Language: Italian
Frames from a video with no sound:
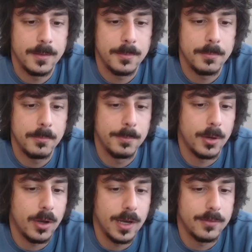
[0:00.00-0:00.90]
un
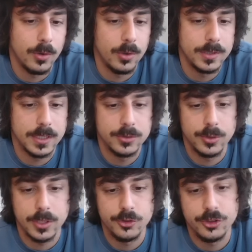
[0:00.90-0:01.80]
po' alla volta,
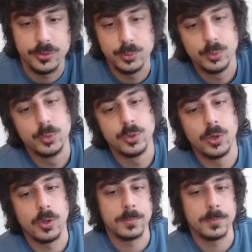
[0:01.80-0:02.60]
torre C1,